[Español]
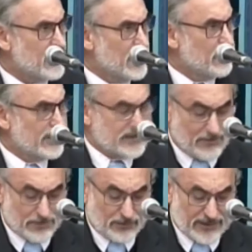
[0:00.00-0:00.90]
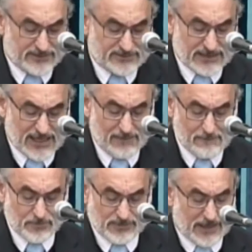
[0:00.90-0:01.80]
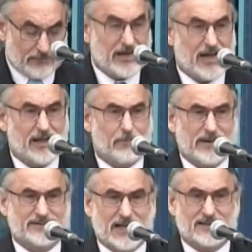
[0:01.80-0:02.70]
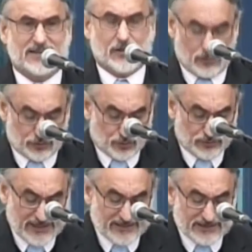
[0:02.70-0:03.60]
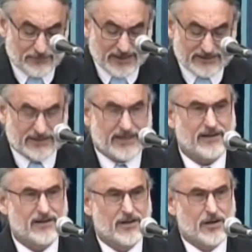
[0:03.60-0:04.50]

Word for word: Nuestra provincia termina de expresarse contundentemente